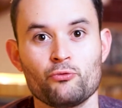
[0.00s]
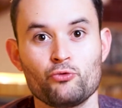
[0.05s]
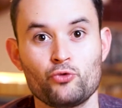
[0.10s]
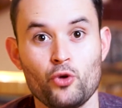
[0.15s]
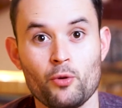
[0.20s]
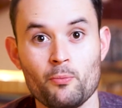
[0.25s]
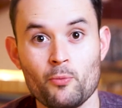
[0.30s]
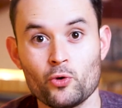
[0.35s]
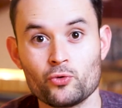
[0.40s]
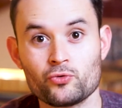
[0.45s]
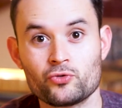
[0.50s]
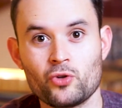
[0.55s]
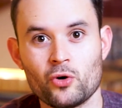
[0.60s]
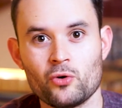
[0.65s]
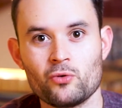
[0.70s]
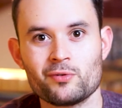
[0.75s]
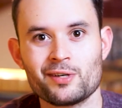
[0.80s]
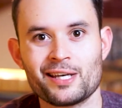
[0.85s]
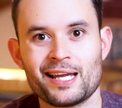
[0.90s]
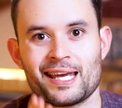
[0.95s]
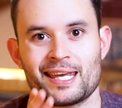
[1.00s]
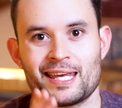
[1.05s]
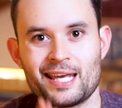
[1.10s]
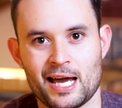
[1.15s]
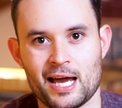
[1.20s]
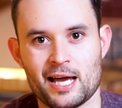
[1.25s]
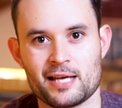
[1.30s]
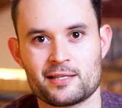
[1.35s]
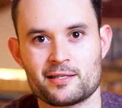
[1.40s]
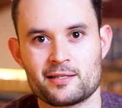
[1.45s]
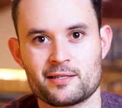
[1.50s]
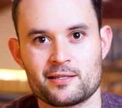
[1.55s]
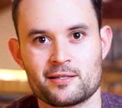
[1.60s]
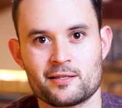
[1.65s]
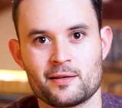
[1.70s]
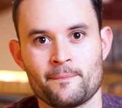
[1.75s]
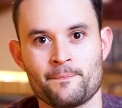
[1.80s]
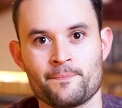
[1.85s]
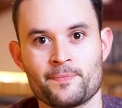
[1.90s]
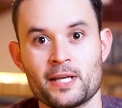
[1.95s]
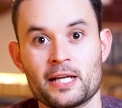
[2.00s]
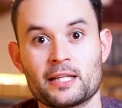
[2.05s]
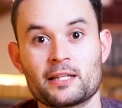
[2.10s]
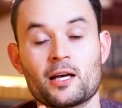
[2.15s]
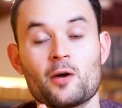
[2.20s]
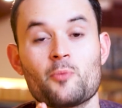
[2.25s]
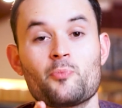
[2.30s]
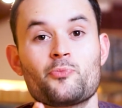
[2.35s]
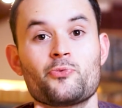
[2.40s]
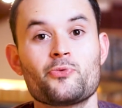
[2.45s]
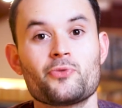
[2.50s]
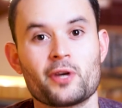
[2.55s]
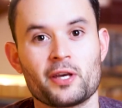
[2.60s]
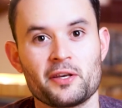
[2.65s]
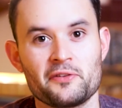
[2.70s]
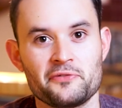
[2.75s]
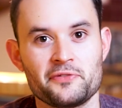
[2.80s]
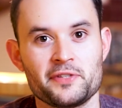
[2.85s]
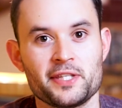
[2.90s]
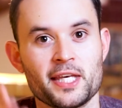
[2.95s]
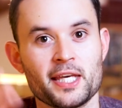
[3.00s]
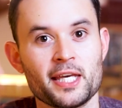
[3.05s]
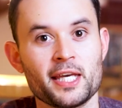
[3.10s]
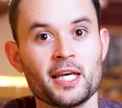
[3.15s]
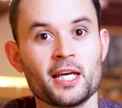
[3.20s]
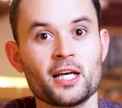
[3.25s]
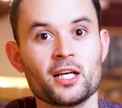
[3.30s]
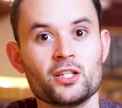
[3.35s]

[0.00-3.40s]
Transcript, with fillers: Demandons la grâce d'être purifié